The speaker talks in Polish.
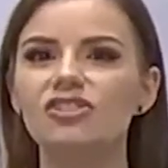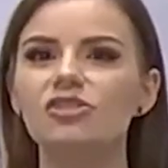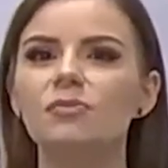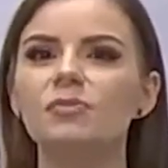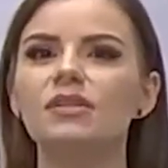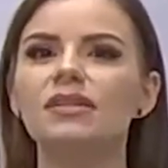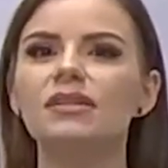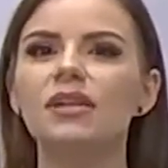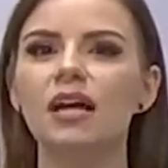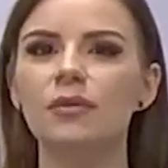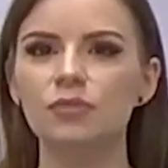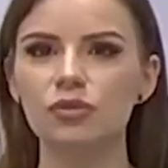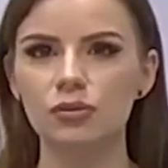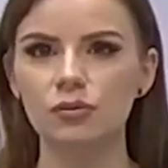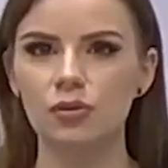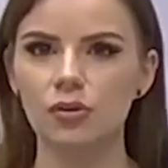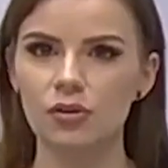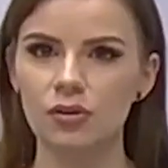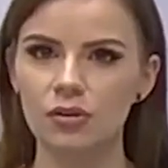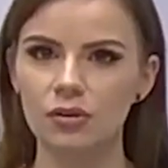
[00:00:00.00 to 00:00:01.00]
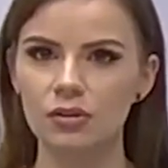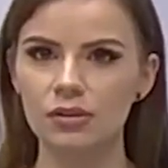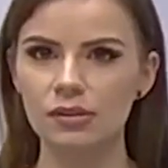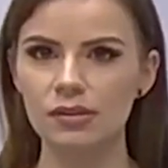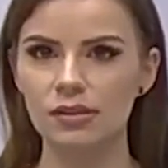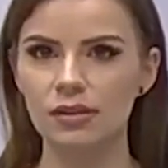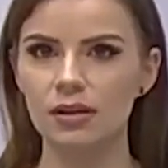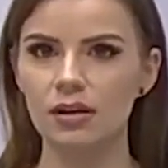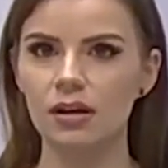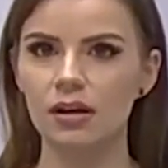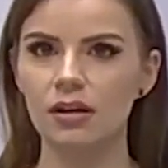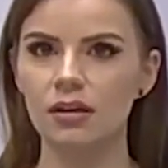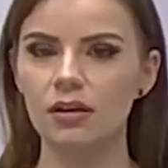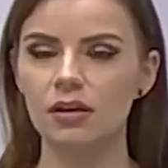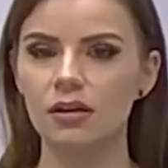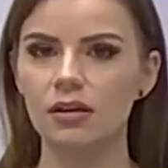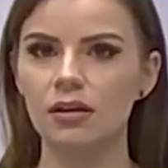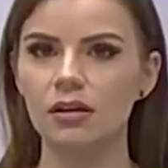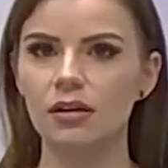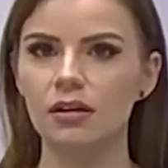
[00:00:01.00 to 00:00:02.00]
żeby tamtą okolicę re
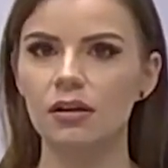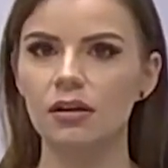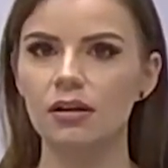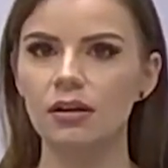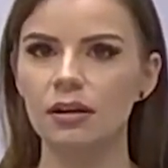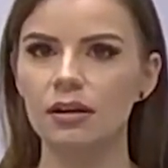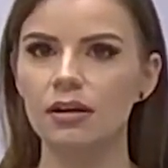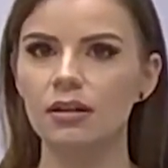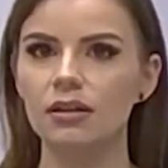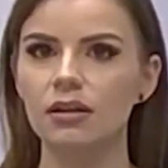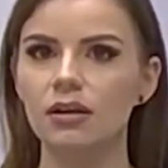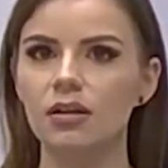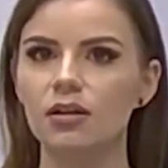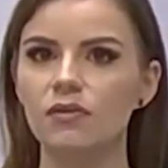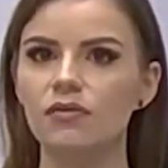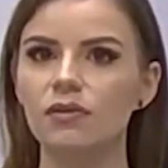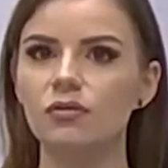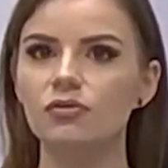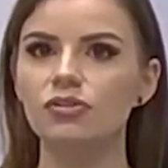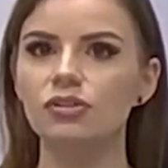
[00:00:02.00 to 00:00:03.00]
y, regenerował.